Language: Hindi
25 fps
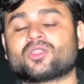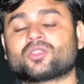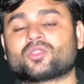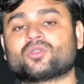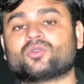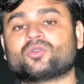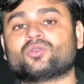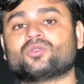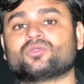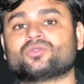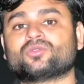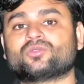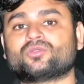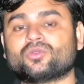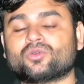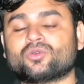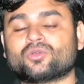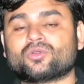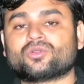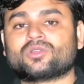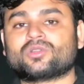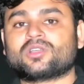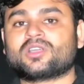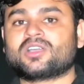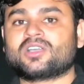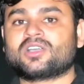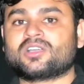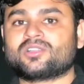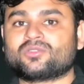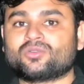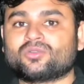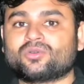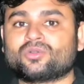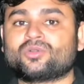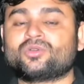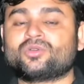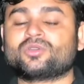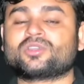तो दोन,
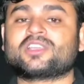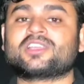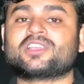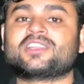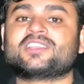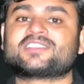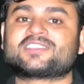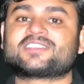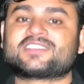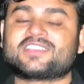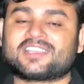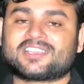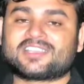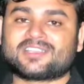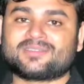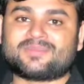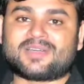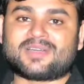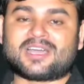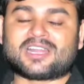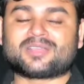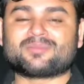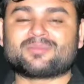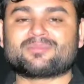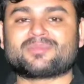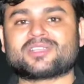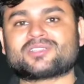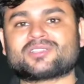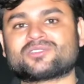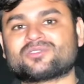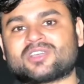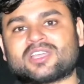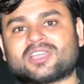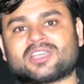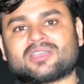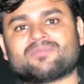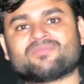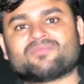दोनों के रिश्ते के बारे में
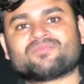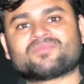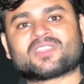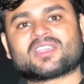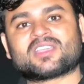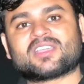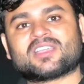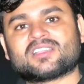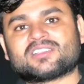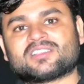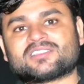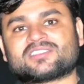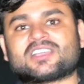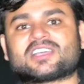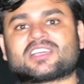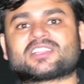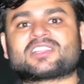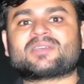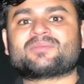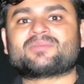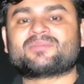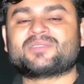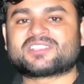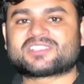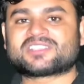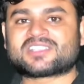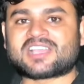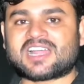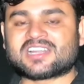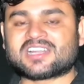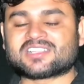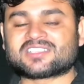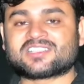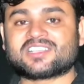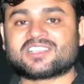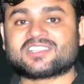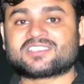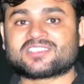जो है ज़्यादा विस्तार
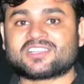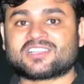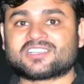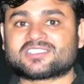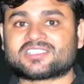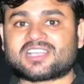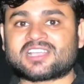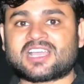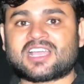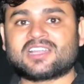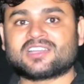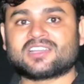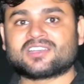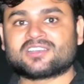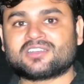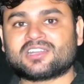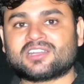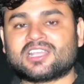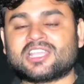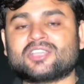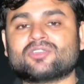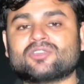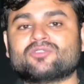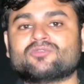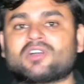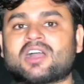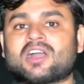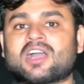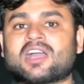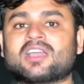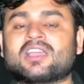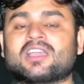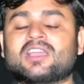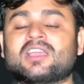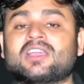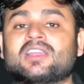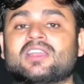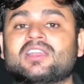से चर्चा नहीं हुआ
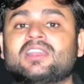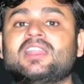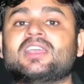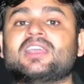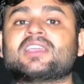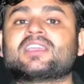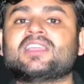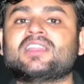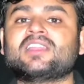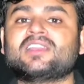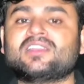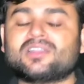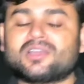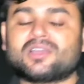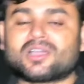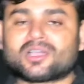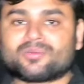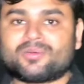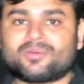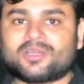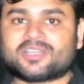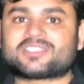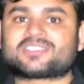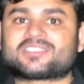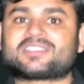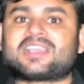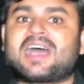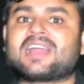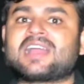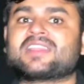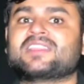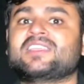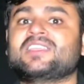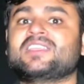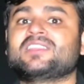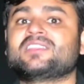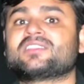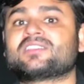लेकिन लगभग
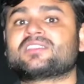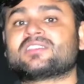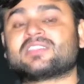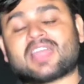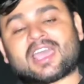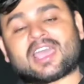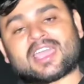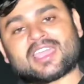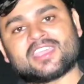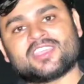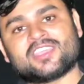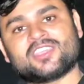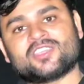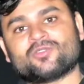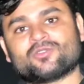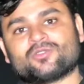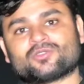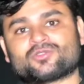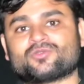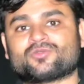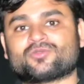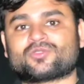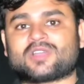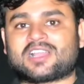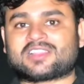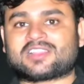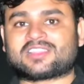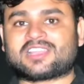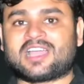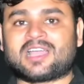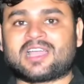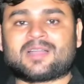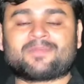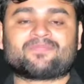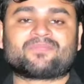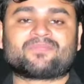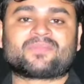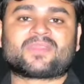शादी तय ही हो चुका था